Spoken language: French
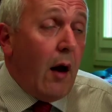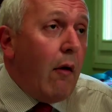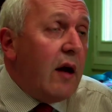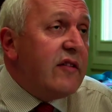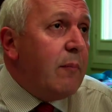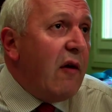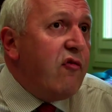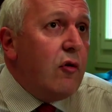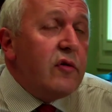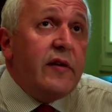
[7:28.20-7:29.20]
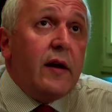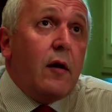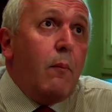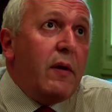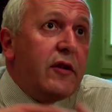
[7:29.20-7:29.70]
alors là, c'est pas faux, c'est
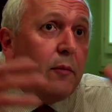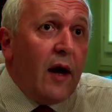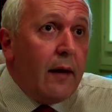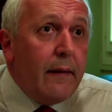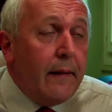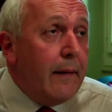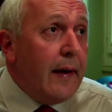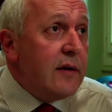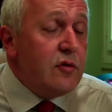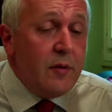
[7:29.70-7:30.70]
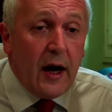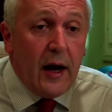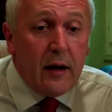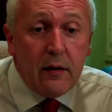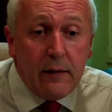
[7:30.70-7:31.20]
complètement euh,
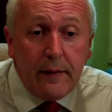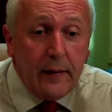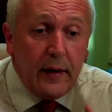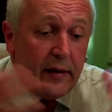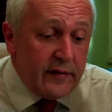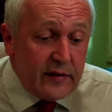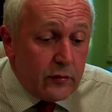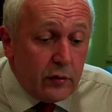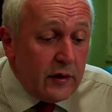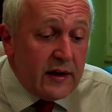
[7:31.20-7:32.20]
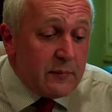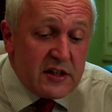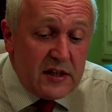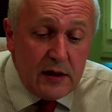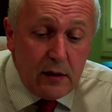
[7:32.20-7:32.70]
exubérant, euh, c'est une
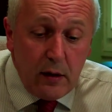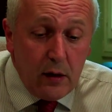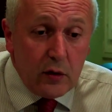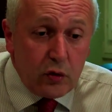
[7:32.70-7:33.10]
ineptie euh,